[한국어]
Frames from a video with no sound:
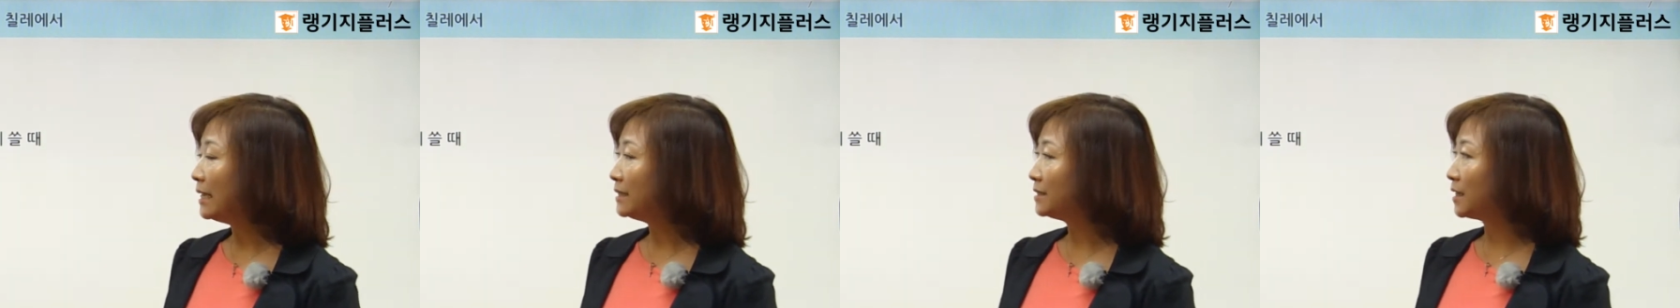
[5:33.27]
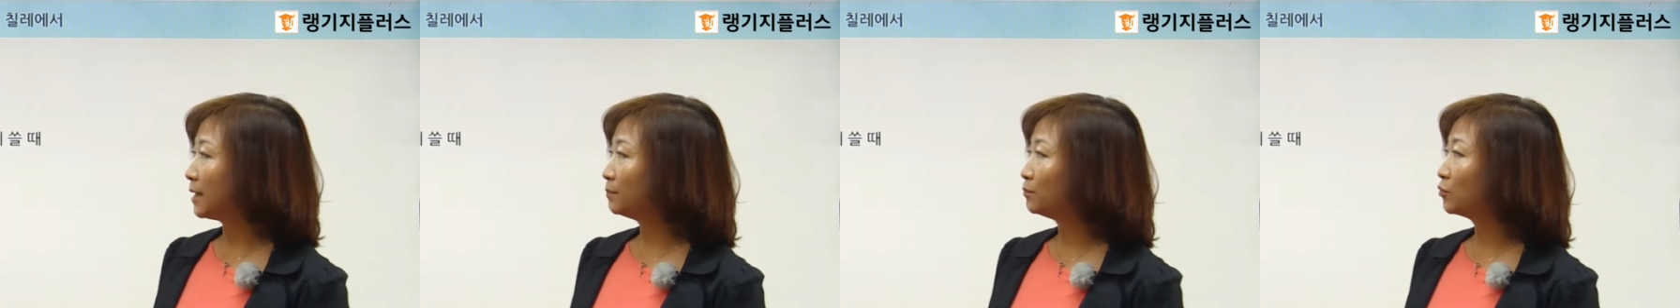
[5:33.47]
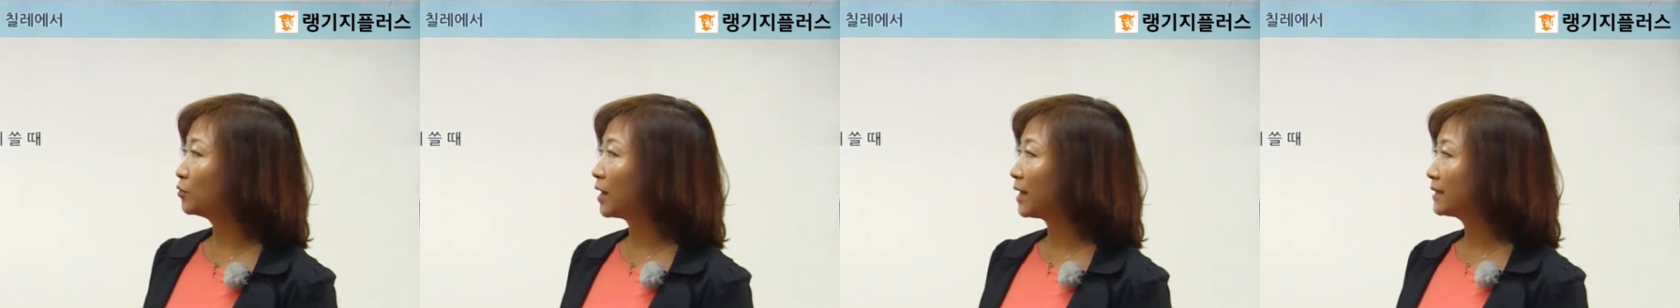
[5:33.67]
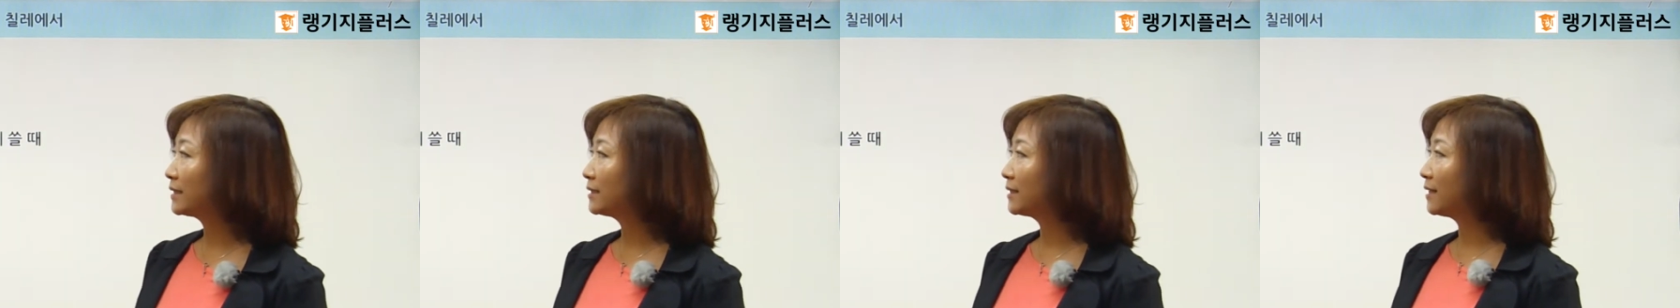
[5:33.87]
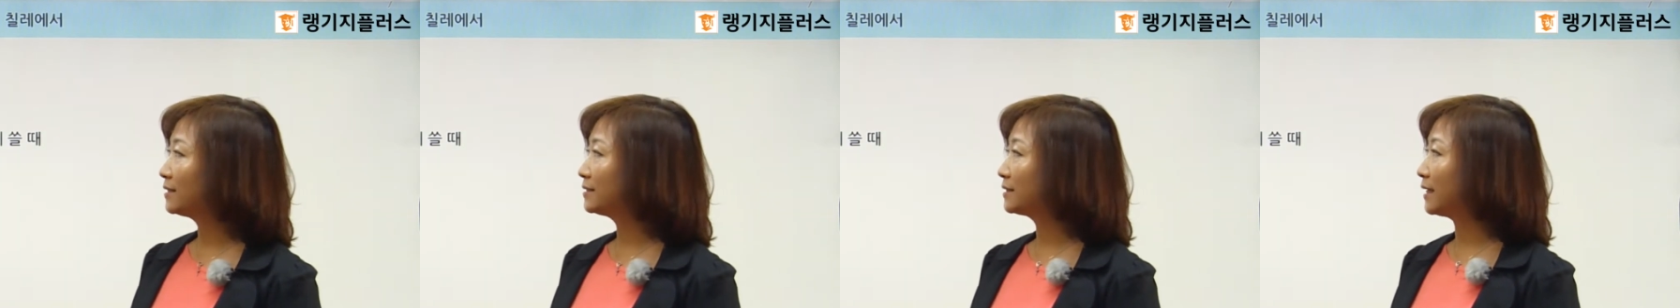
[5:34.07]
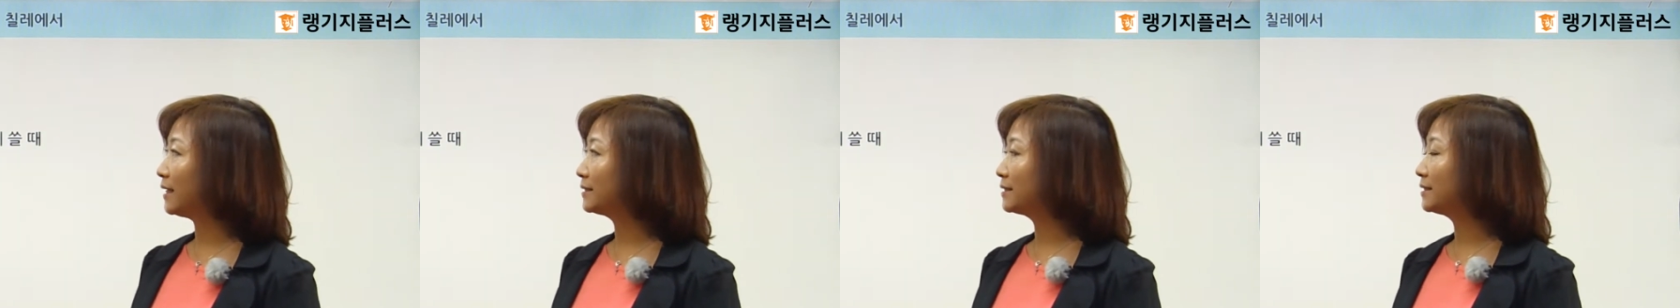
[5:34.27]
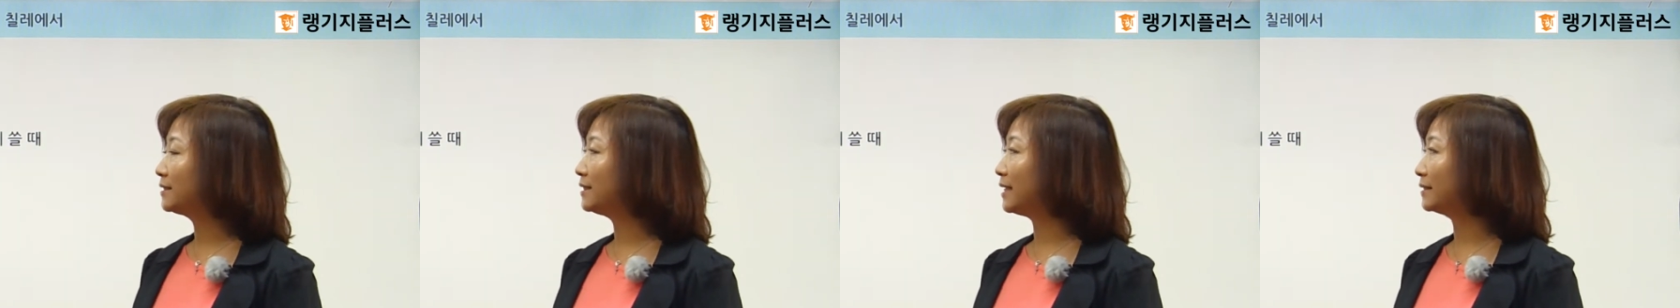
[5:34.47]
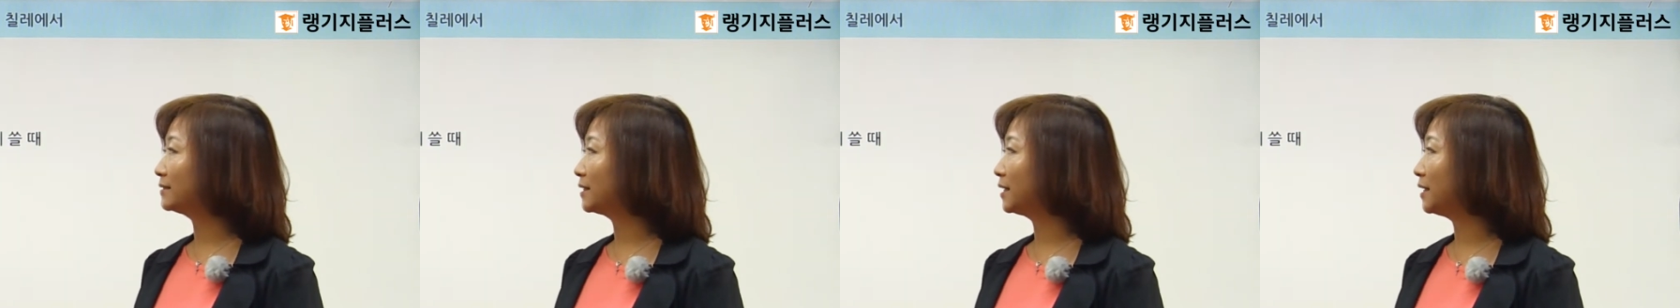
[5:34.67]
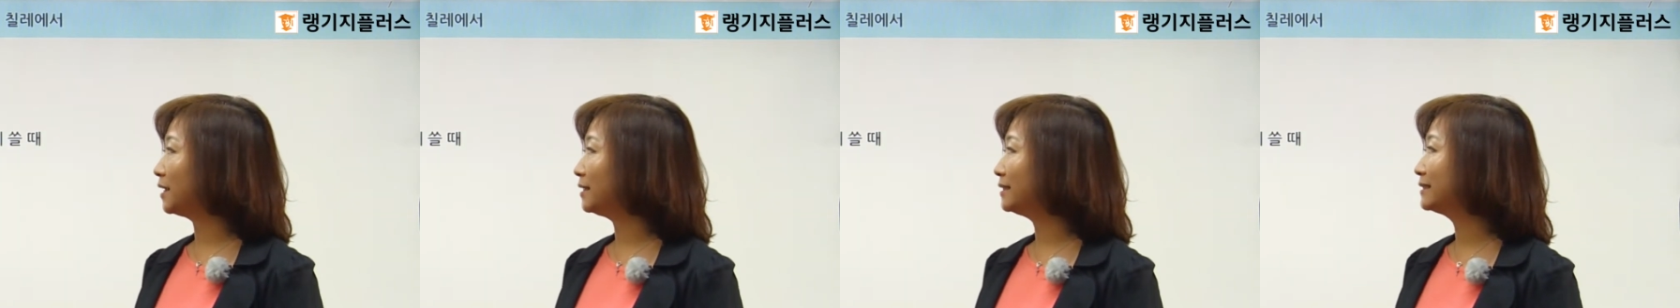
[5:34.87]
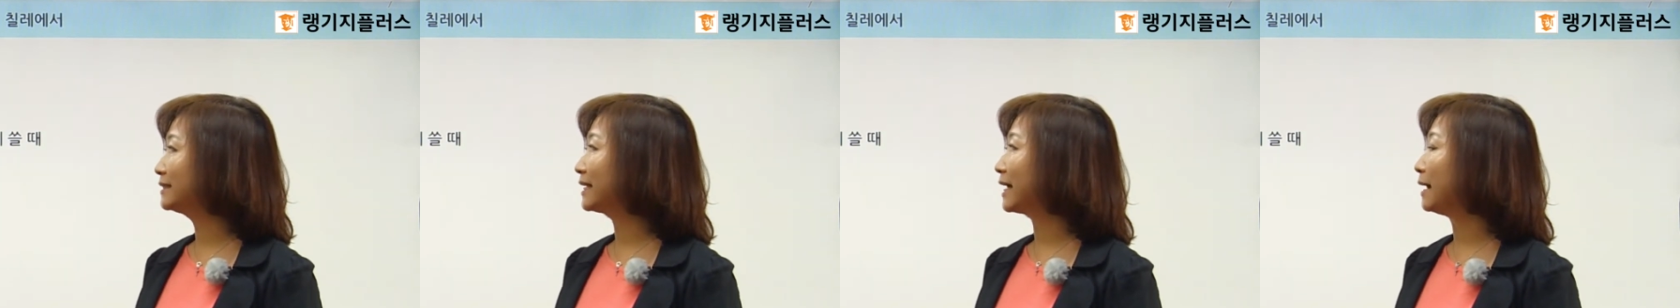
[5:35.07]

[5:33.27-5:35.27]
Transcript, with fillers: 자, 불확실한 사실을 나타내는